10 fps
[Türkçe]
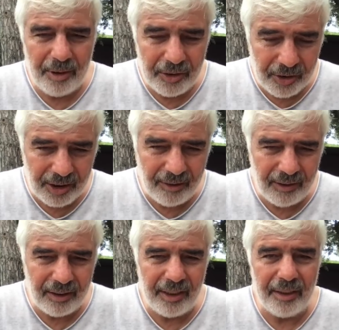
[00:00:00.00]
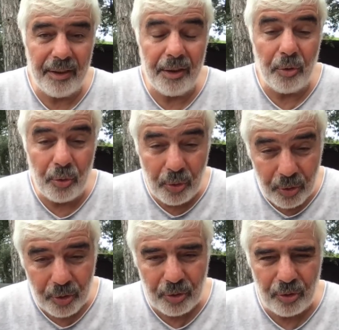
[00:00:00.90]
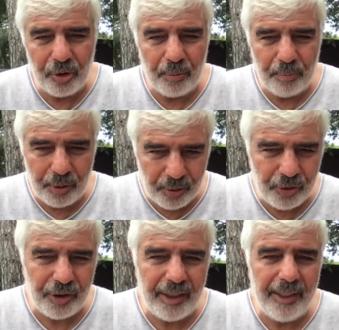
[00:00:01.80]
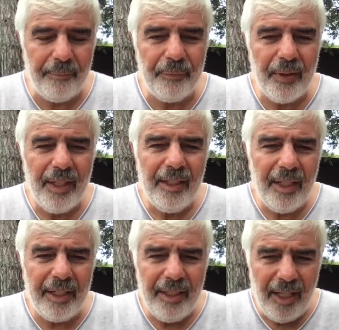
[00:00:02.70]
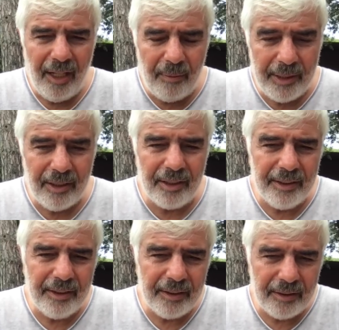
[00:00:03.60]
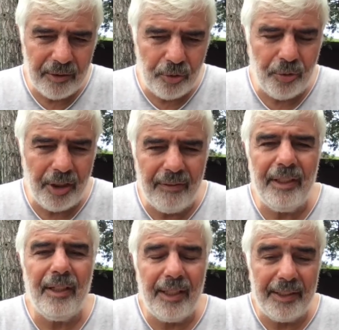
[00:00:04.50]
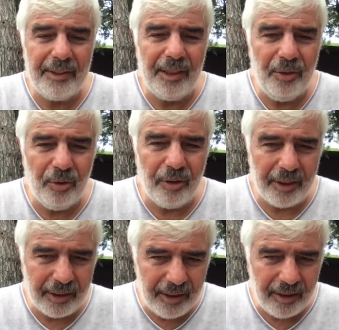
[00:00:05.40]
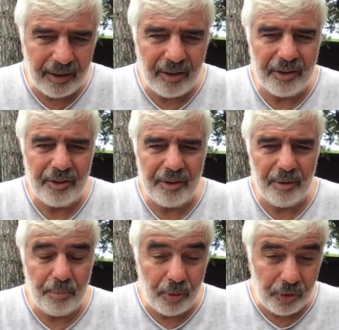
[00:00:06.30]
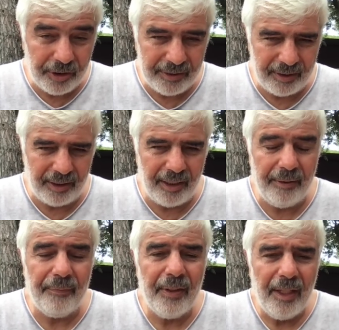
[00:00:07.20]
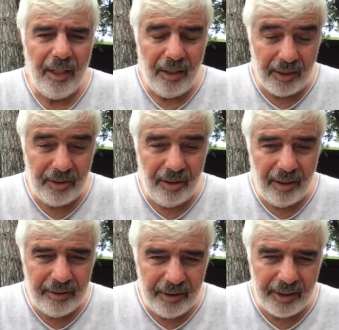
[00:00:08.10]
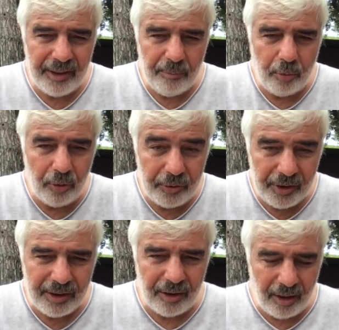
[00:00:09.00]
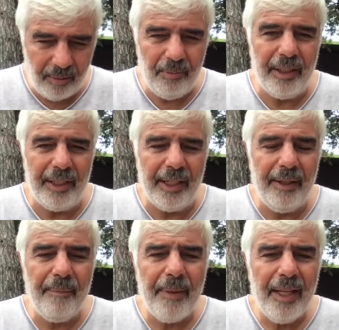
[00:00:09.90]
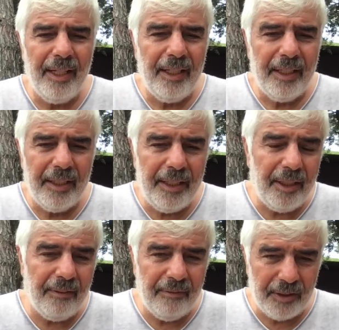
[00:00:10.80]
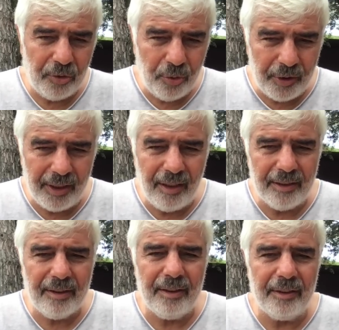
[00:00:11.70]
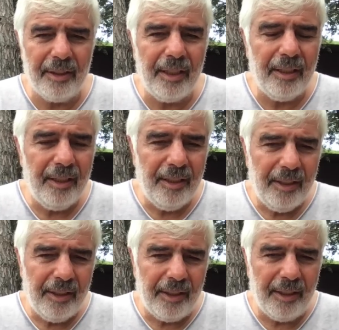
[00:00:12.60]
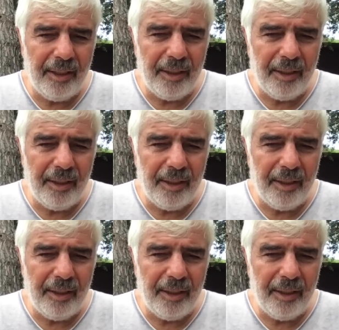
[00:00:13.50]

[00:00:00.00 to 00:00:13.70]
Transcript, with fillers: Birleşik Devletleri'nin yürüttüğü projeye yani Amerika'nın Suriye ve Irak eksenli olarak İran karşıtı projesine hazırladığı yeni politik hamleye İran ve Suriye aslında e,